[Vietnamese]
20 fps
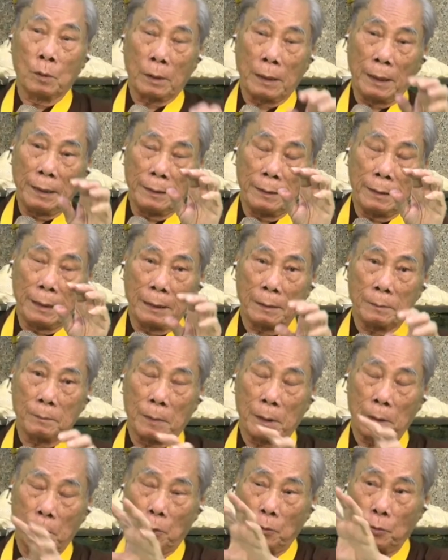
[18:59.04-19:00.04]
Cái vật
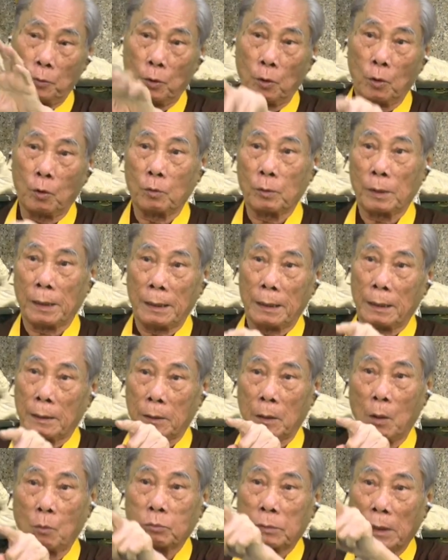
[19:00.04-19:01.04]
mà nó vô này là
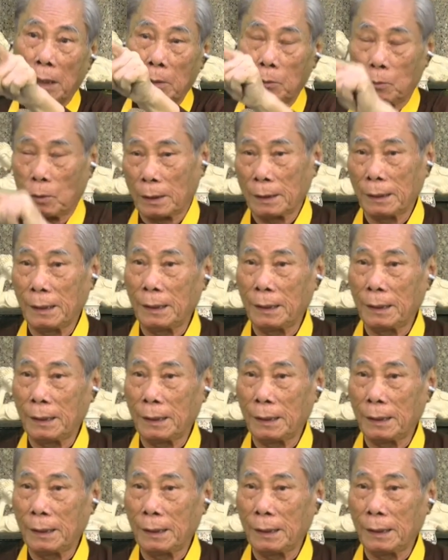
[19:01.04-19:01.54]
ông thần quản